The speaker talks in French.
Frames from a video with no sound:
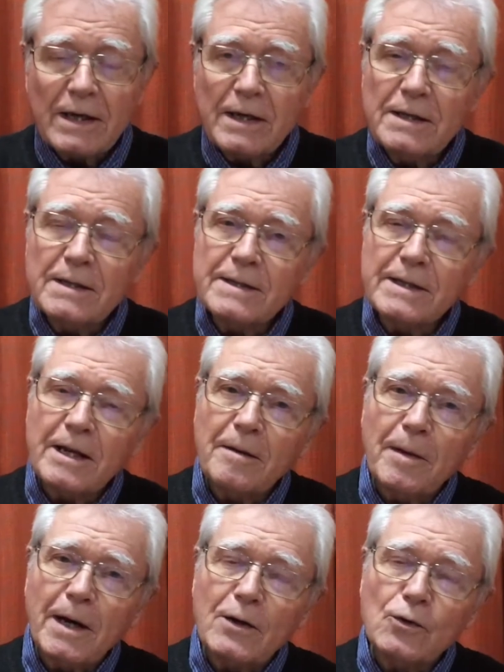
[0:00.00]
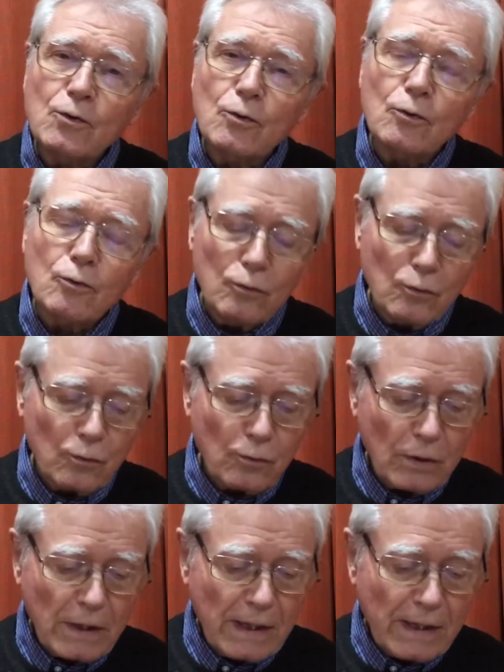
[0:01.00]
il célébra
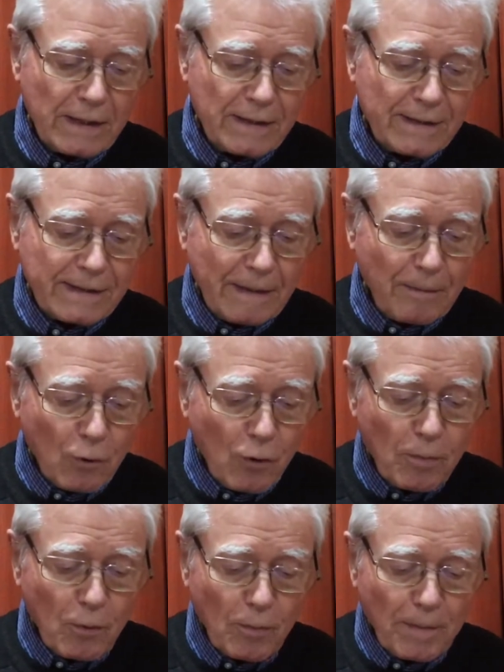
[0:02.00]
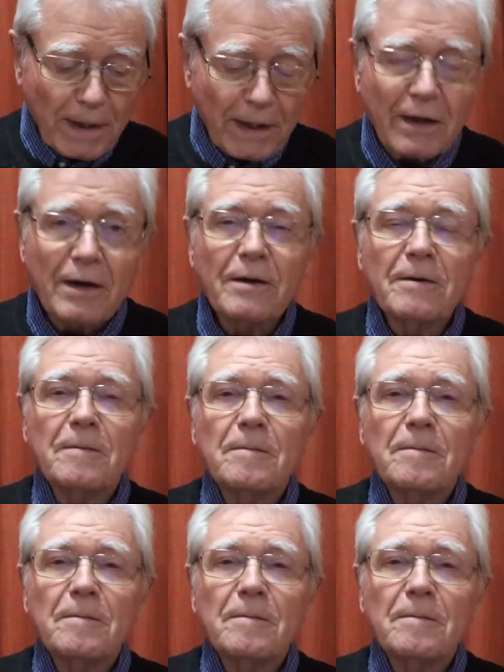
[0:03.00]
surtout sa propre Pâque.